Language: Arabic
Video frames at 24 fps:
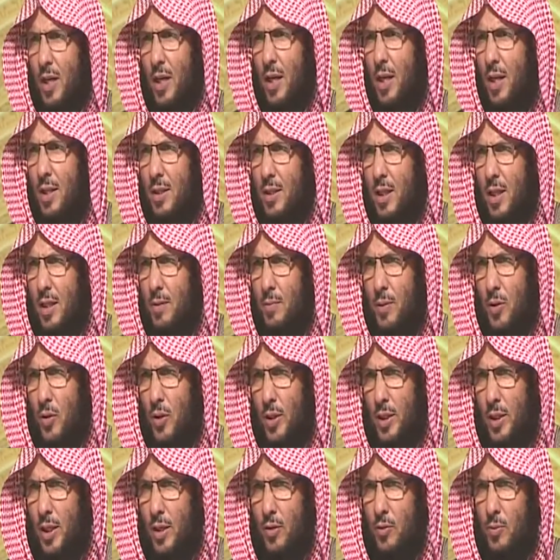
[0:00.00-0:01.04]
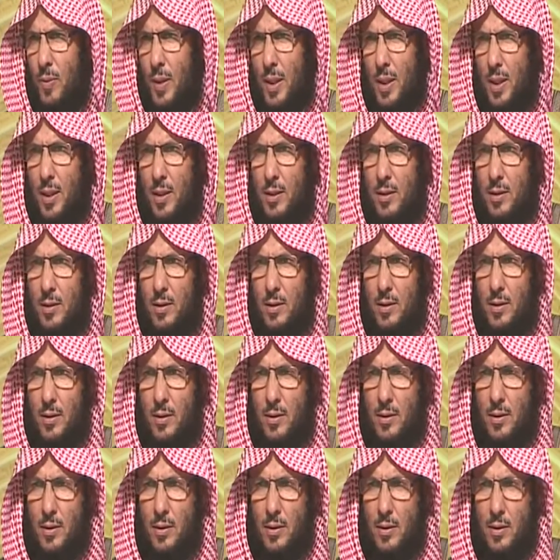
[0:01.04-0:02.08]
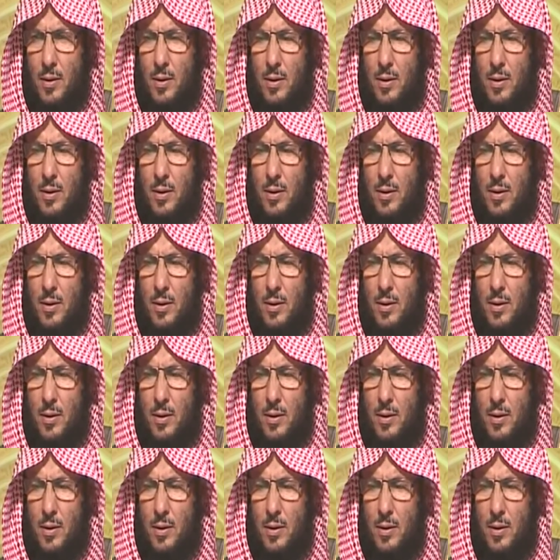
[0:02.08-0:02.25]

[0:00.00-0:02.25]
قرارة قلبه والعياذ بالله أه، شيخ